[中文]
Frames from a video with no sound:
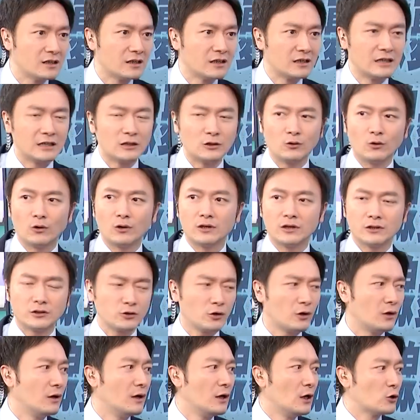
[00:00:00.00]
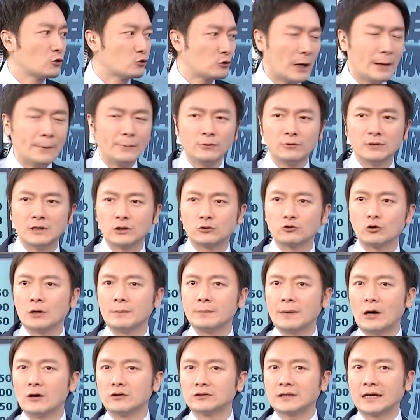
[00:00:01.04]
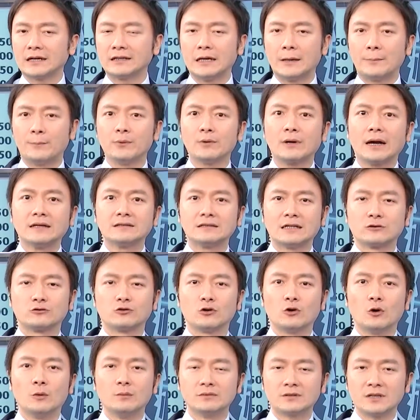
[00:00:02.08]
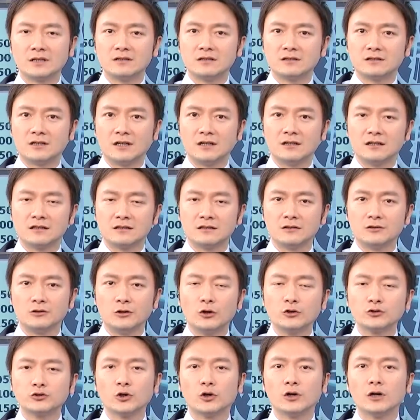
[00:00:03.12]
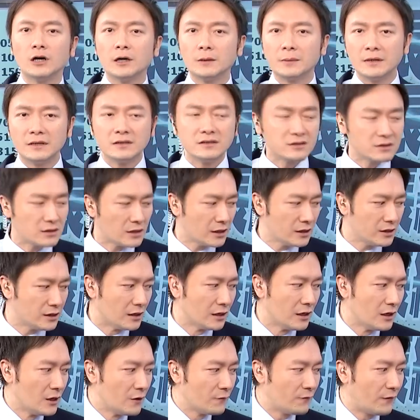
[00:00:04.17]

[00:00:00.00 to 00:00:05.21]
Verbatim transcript: 一个利多，也就是说川普呢对贸易战也不敢讲说我们这次签的是永久和平协议，